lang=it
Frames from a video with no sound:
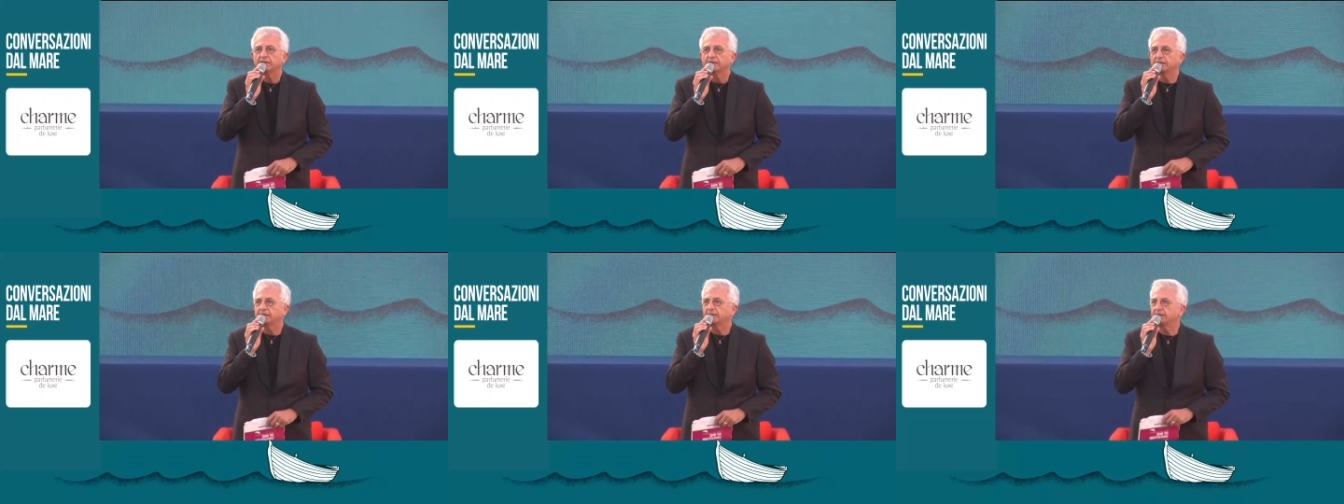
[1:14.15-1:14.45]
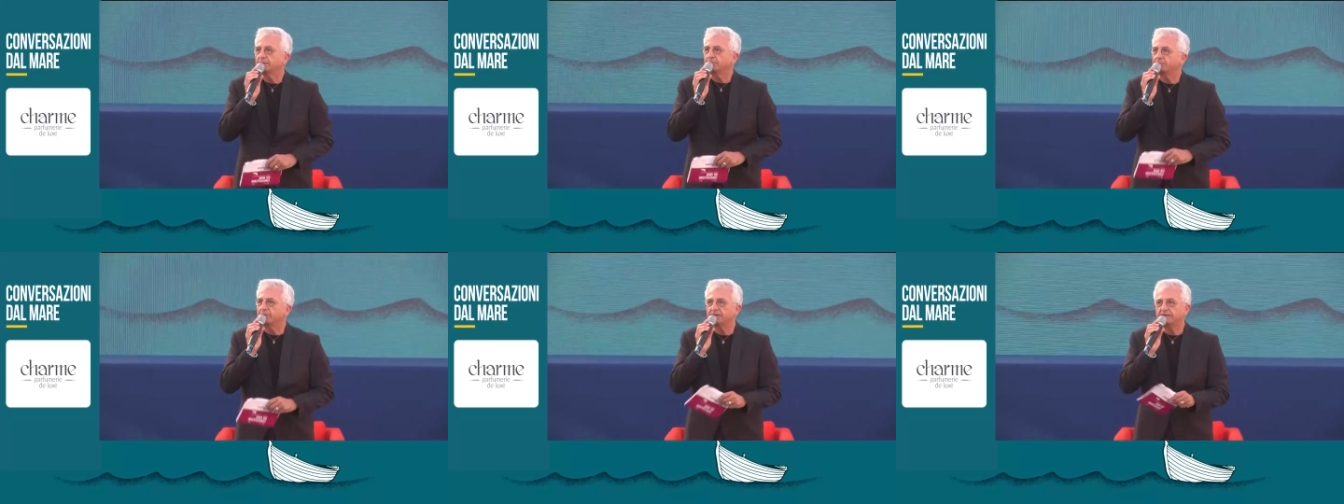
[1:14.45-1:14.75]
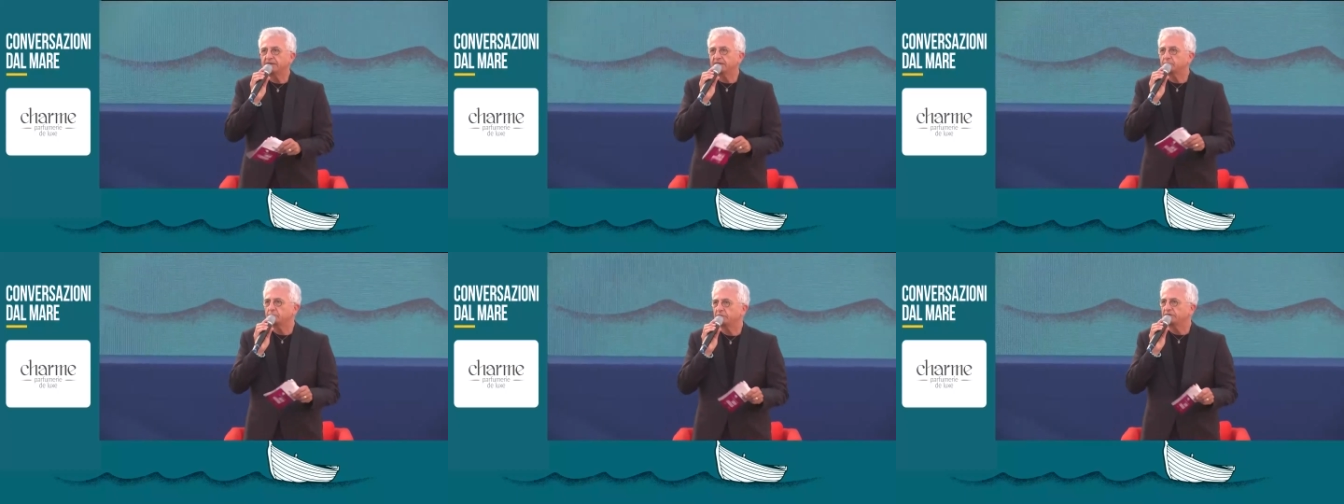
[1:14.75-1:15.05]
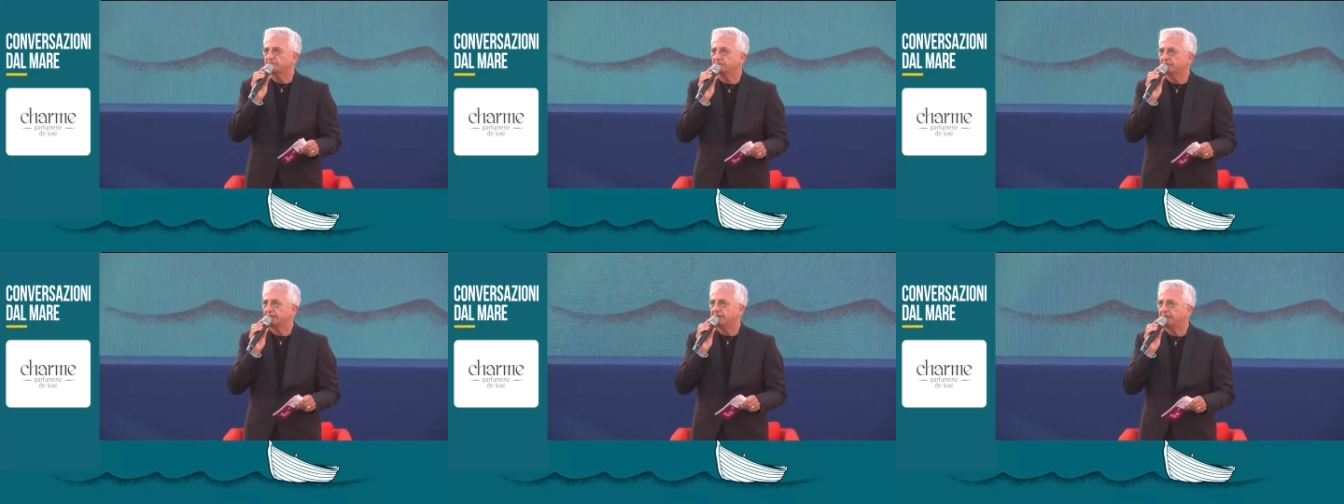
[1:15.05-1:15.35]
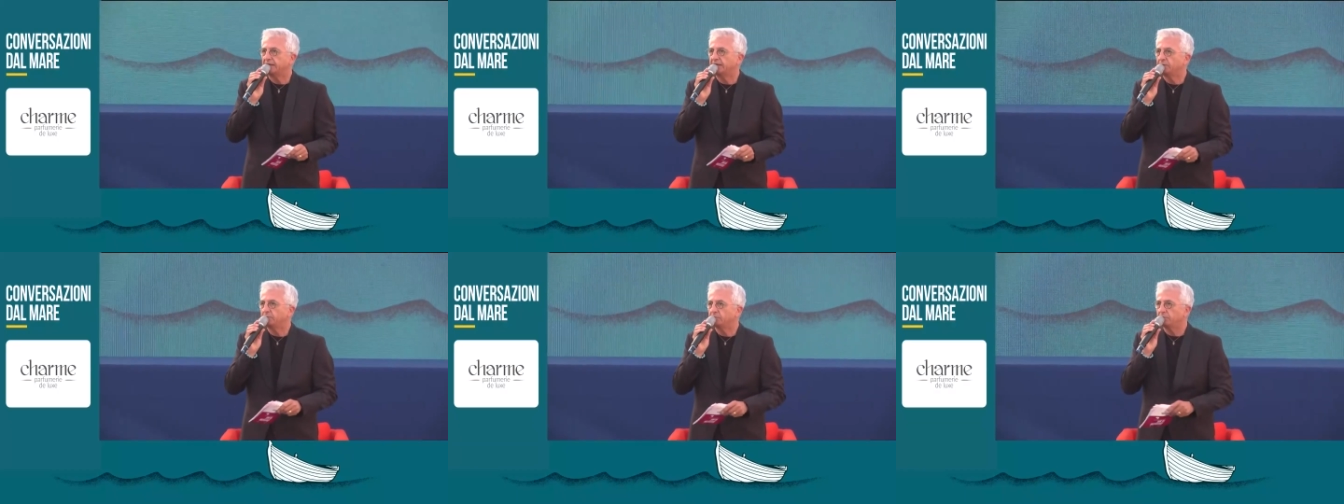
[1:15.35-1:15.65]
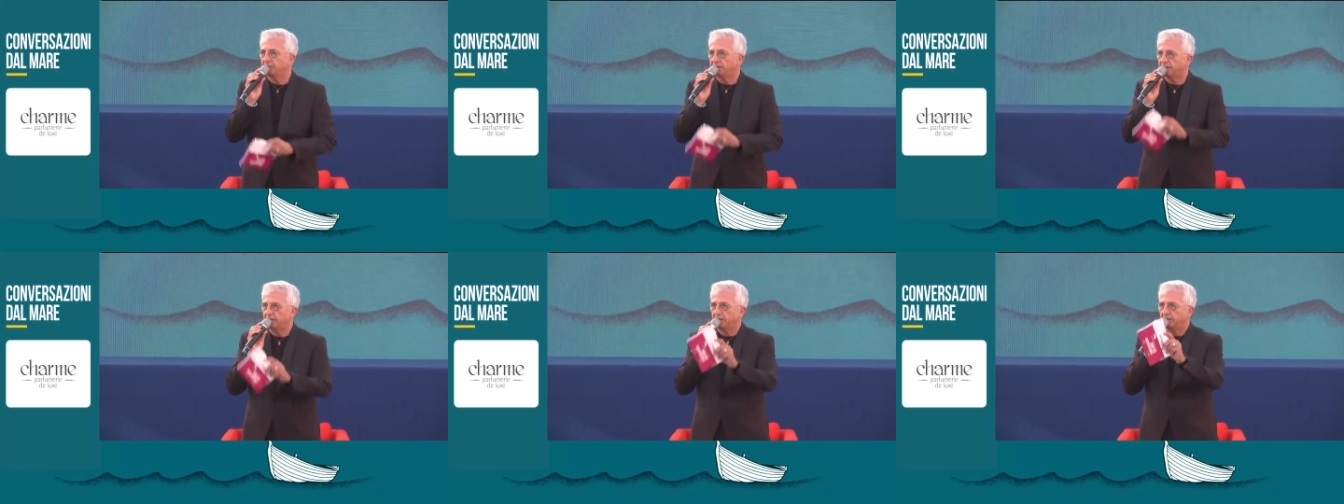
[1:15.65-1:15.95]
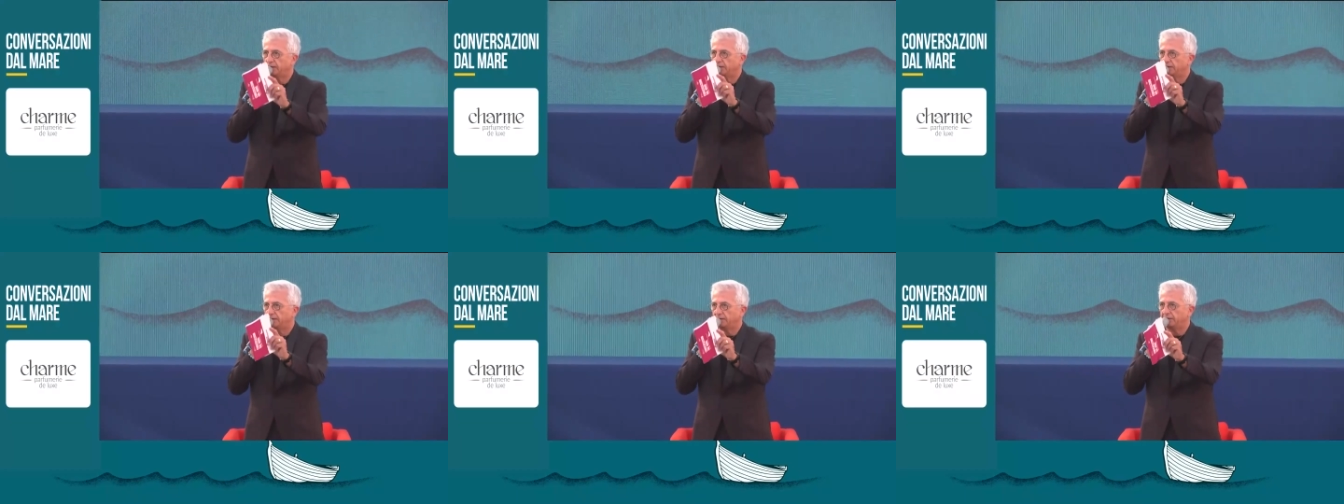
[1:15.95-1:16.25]
Eh, per chi acquisterà i
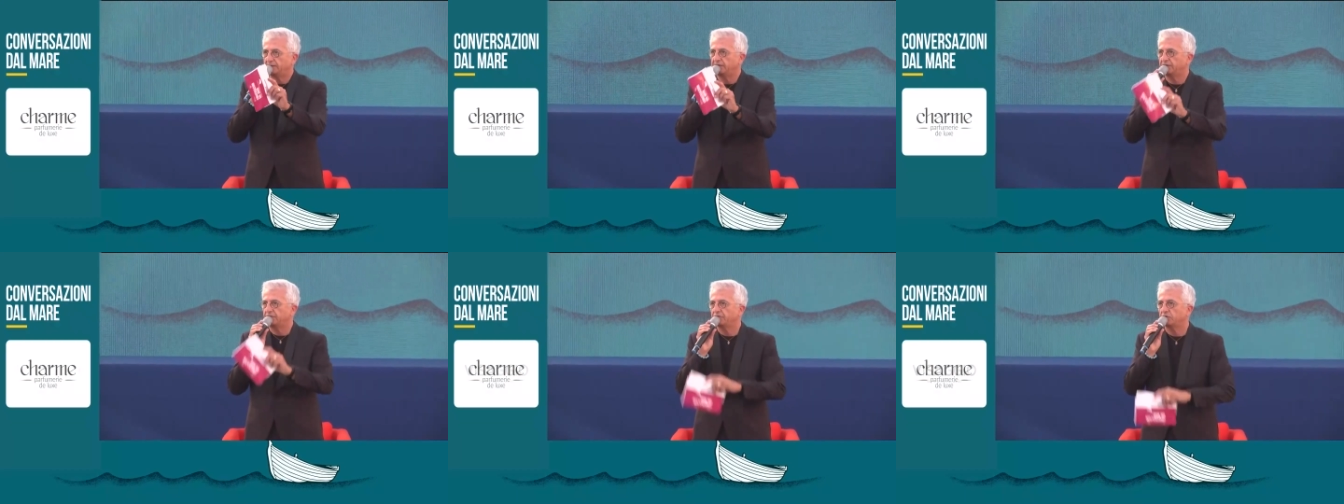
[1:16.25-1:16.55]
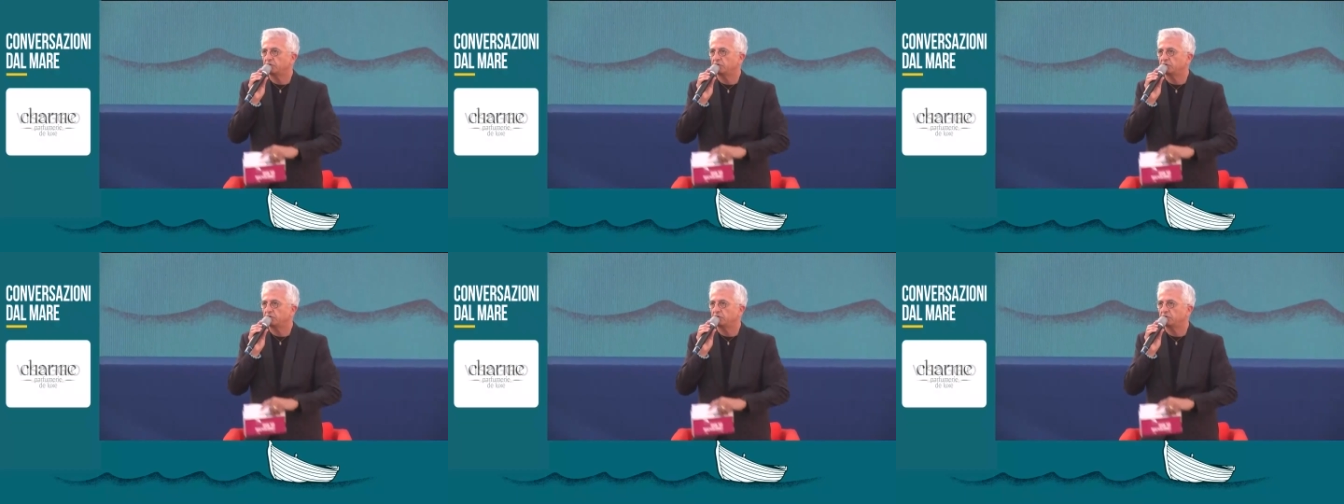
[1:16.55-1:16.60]
libri, eh, di